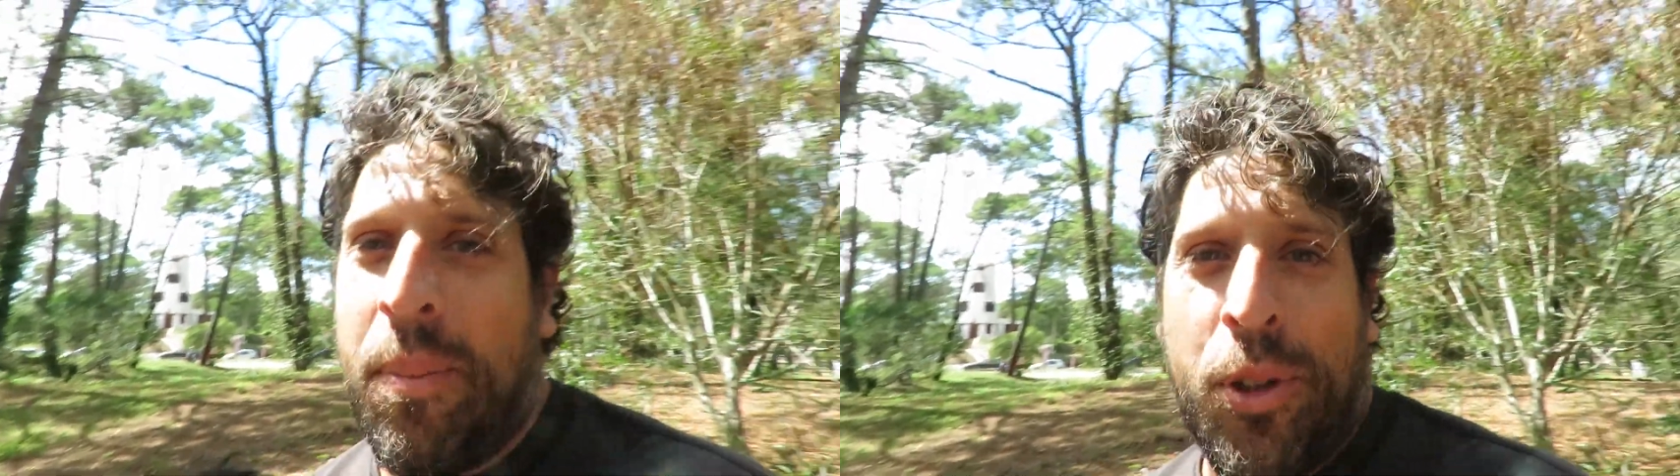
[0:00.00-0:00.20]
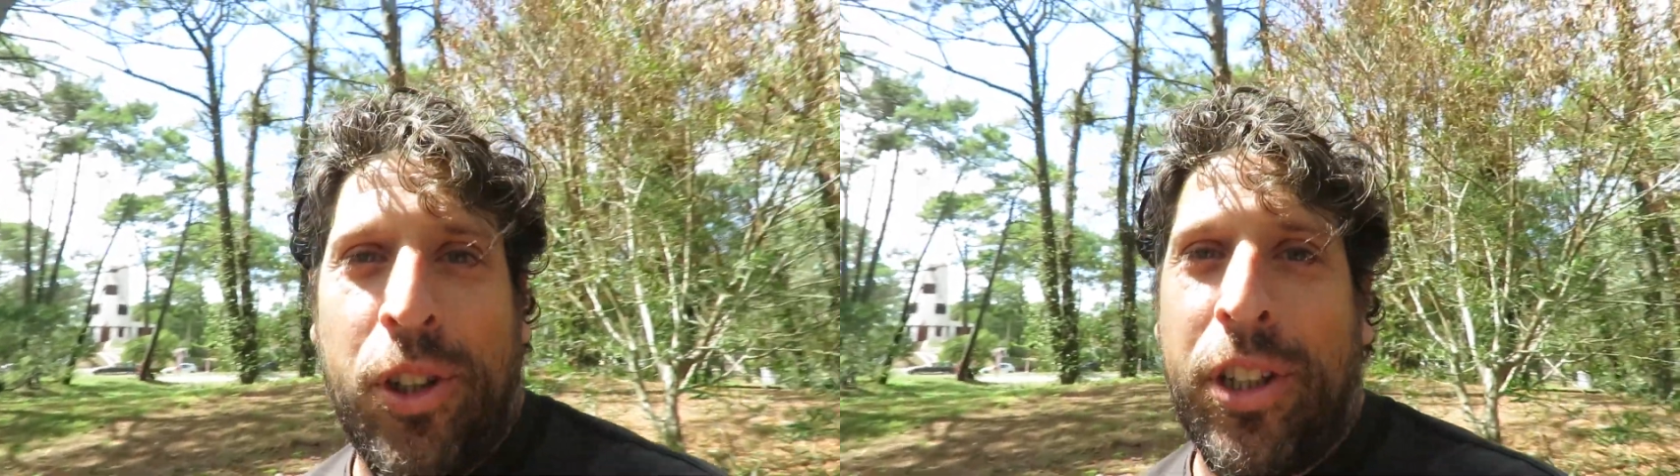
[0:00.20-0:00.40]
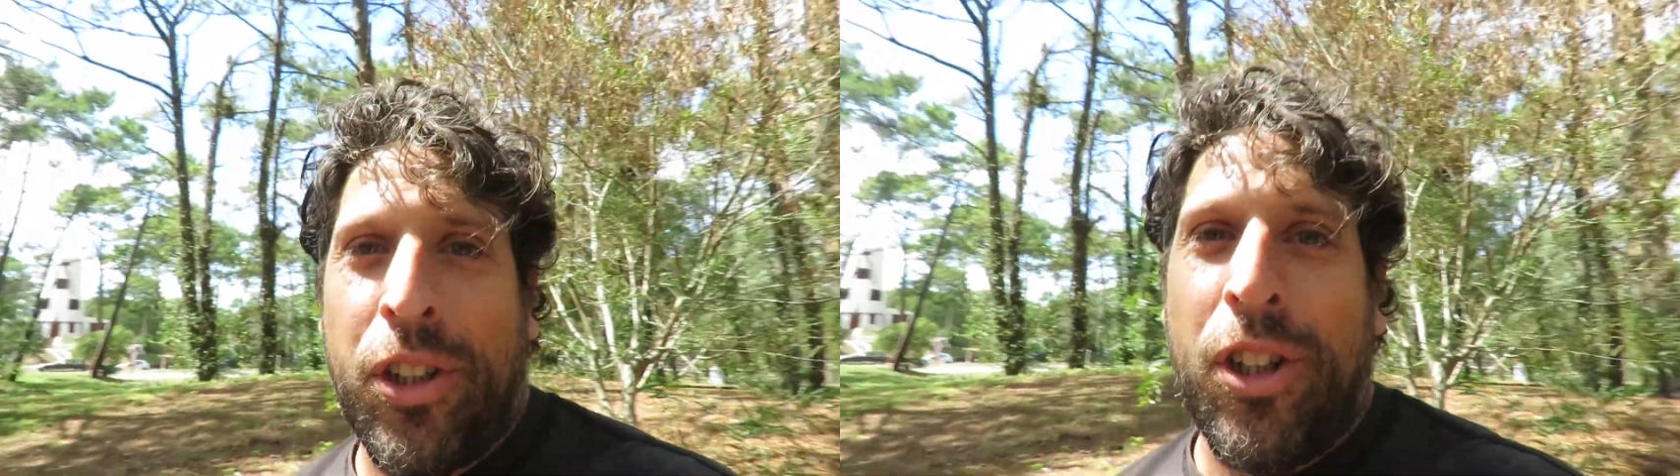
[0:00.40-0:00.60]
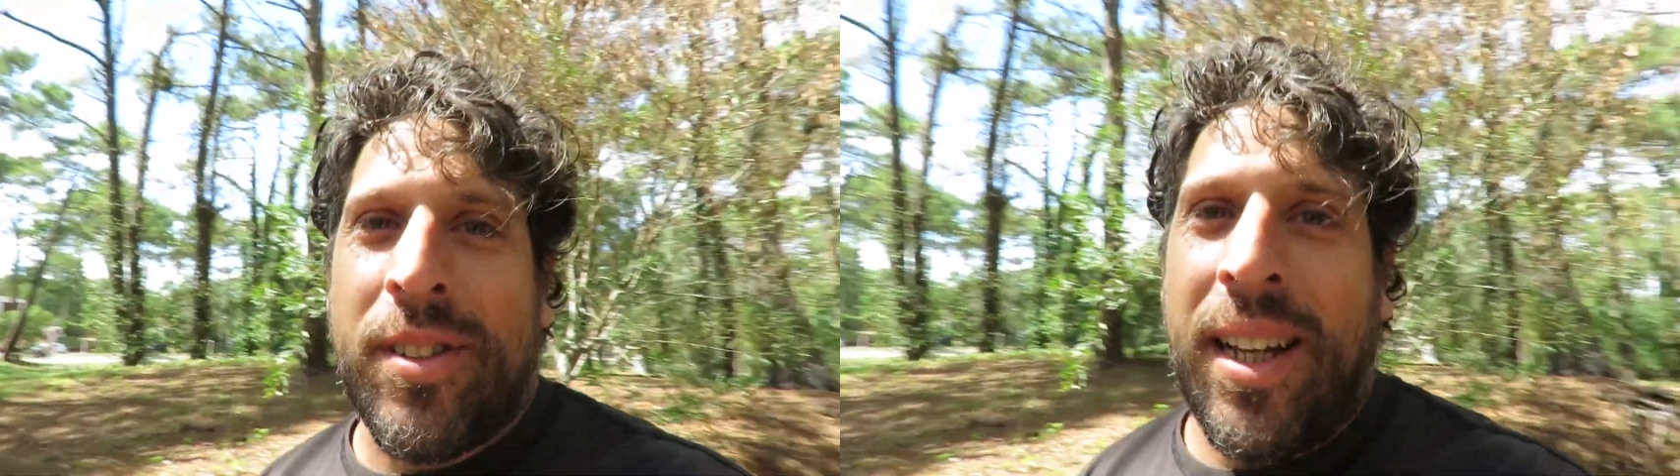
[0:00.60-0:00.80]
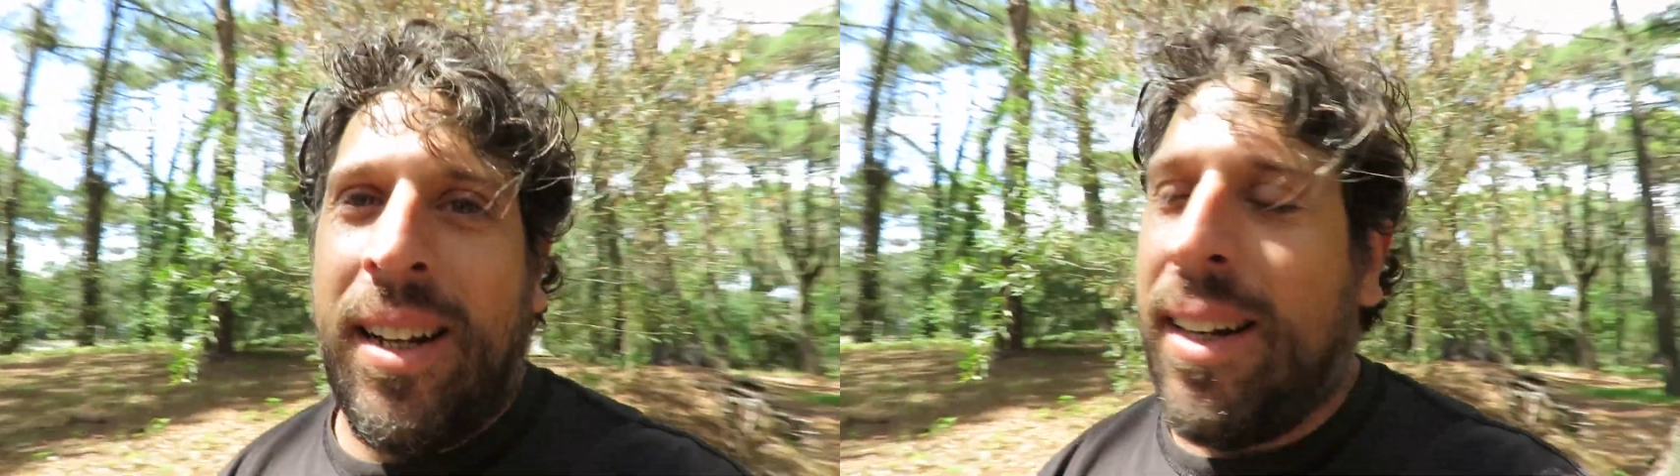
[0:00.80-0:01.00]
adaptó de
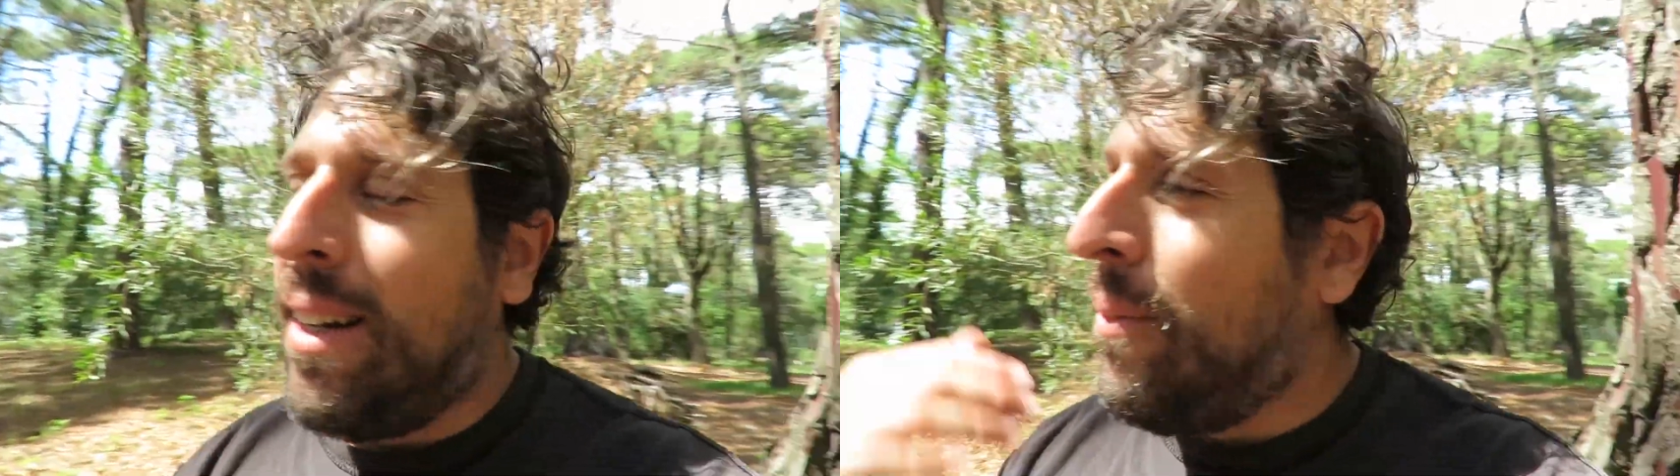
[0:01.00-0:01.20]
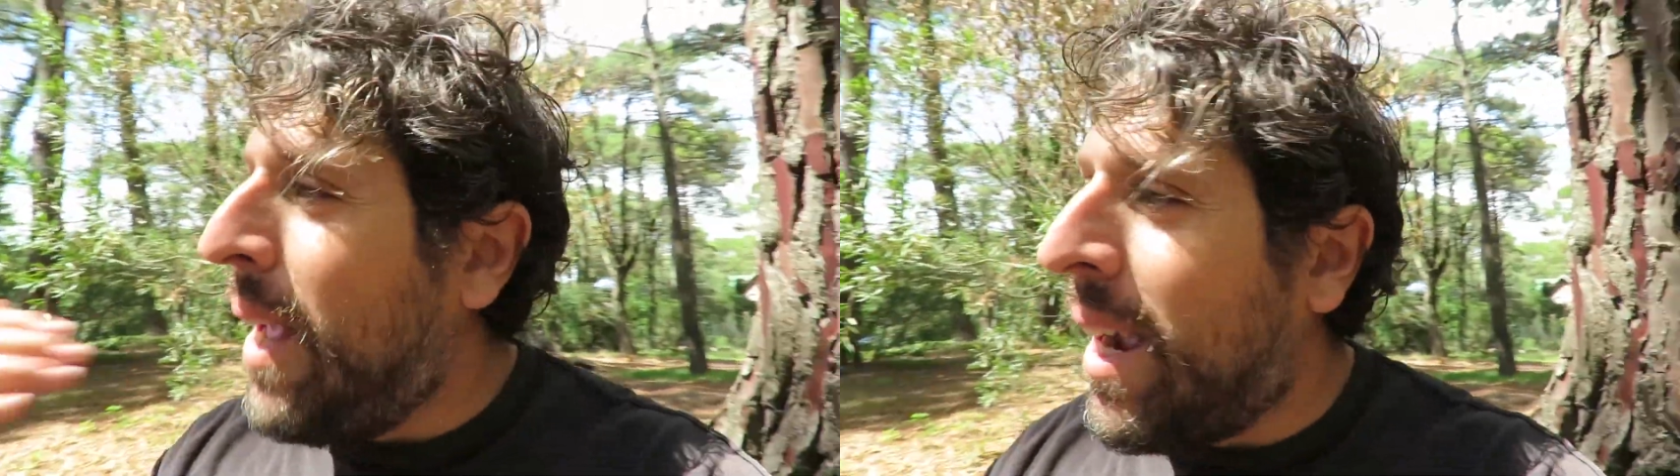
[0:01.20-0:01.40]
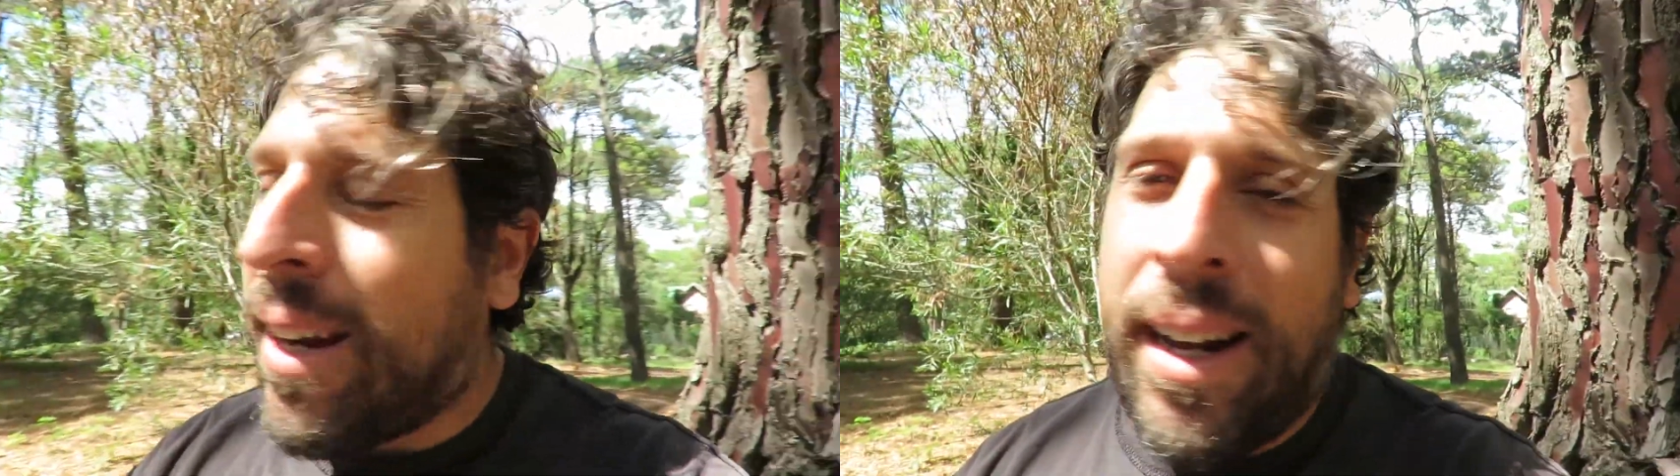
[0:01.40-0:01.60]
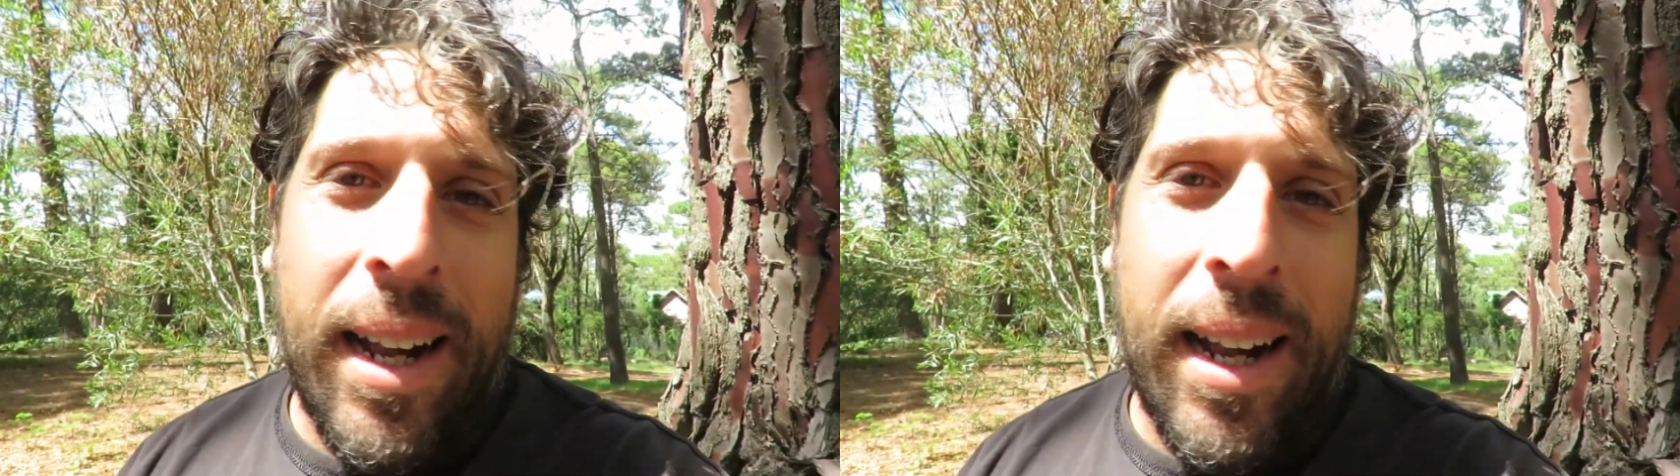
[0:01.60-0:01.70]
todos al viaje,